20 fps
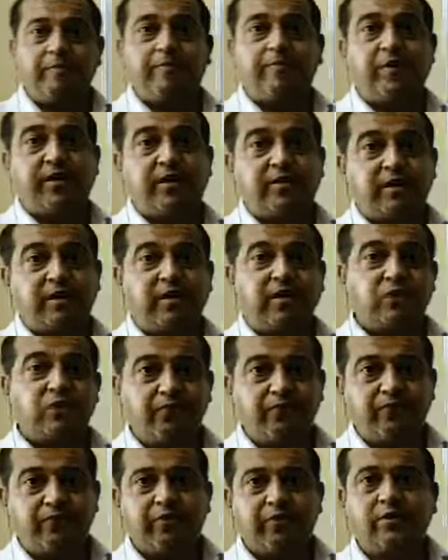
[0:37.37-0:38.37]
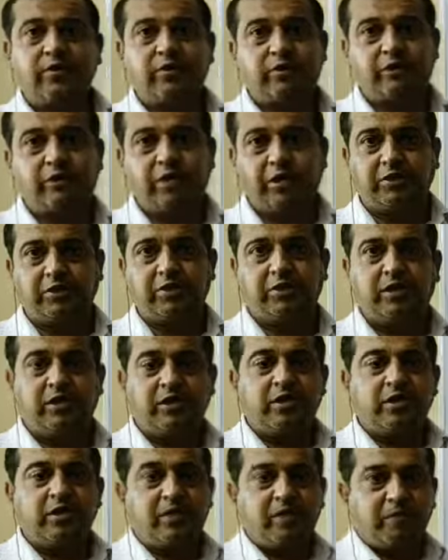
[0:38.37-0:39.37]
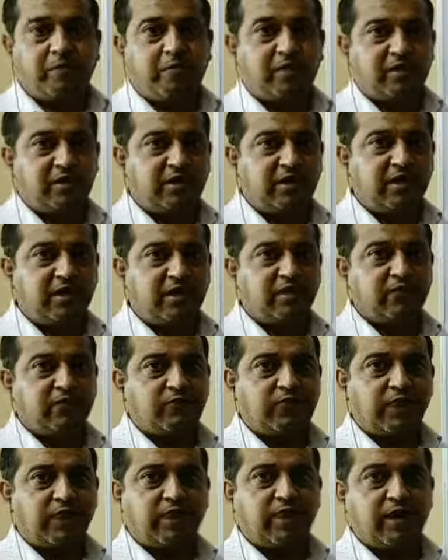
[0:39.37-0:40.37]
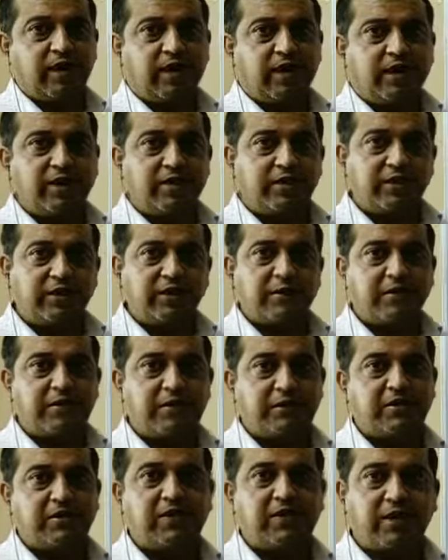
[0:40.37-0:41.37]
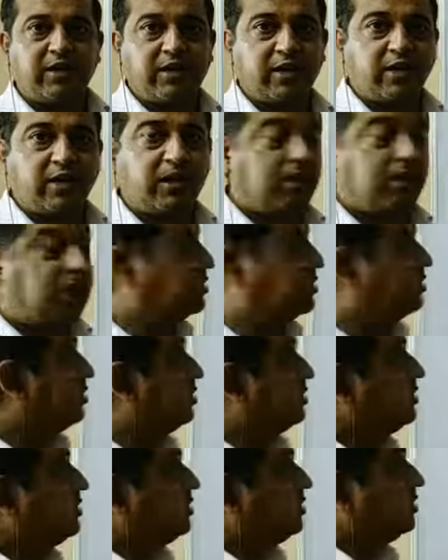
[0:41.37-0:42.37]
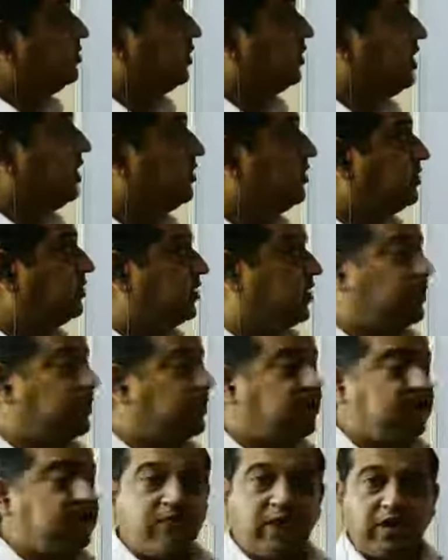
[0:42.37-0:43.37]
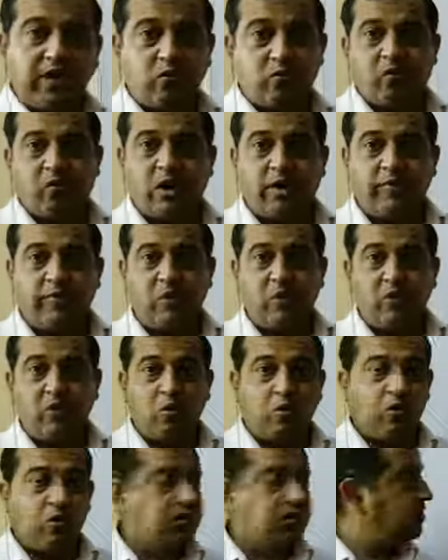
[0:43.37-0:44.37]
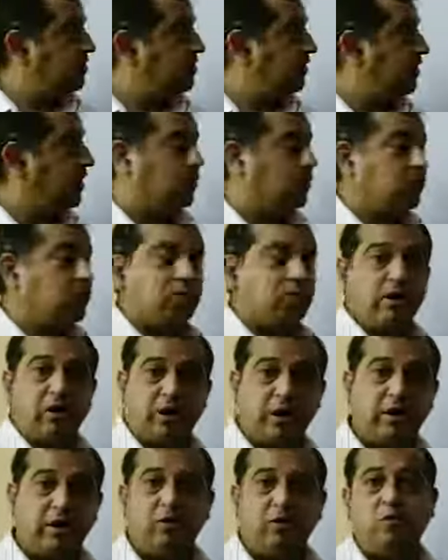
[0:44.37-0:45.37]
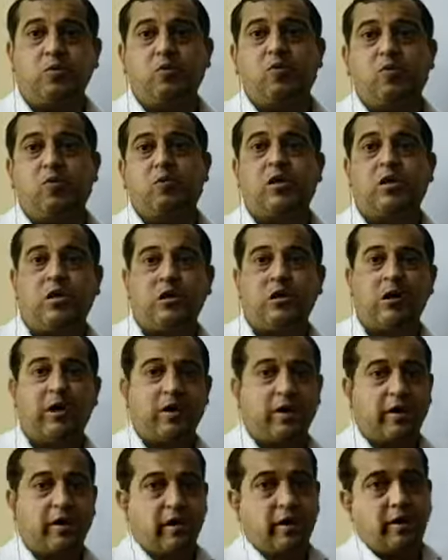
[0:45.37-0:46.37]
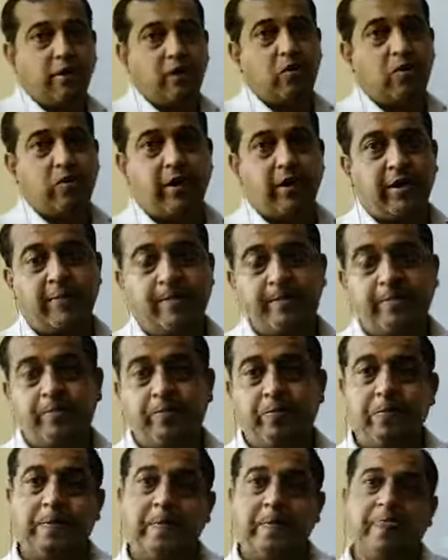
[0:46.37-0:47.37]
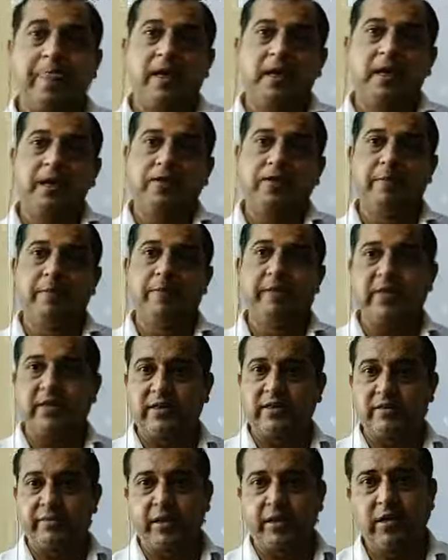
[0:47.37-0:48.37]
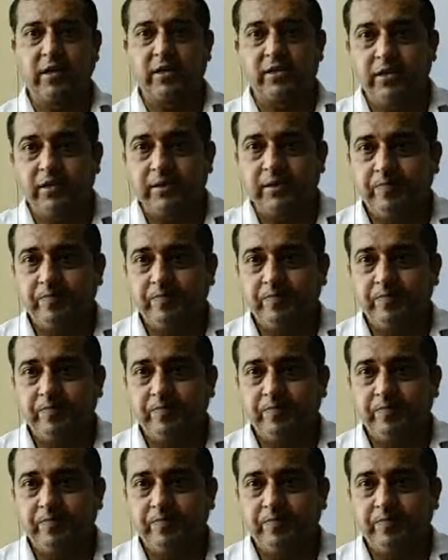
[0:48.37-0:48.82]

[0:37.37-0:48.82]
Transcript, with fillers: परसेंटेज ऑफ चेंज परसेंटेज ऑफ चेंज आएगा या चेंज परसेंटेज आएगा चेंज इन वैल्यू अपॉन ओरिजिनल वैल्यू इंटू हंड्रेड ओके सिंपल सा एग्जांपल ले लीजिए